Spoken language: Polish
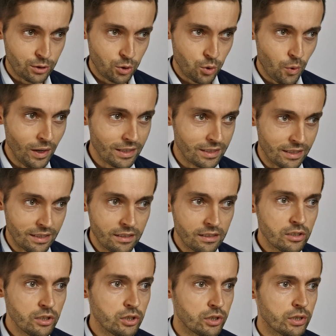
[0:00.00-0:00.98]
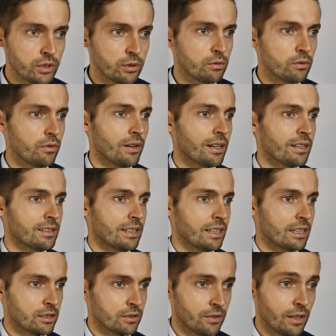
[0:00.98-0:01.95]
A dokładniej niszczy równowagę
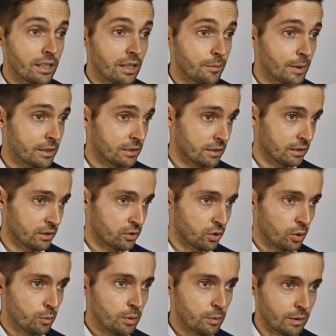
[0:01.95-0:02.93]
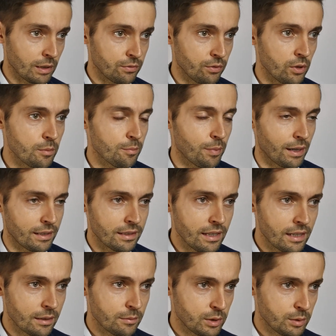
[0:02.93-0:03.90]
zaangażowania między Tobą a Twoim
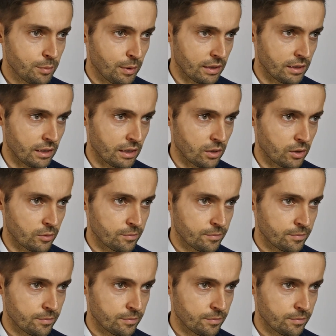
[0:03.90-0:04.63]
partnerem czy partnerką.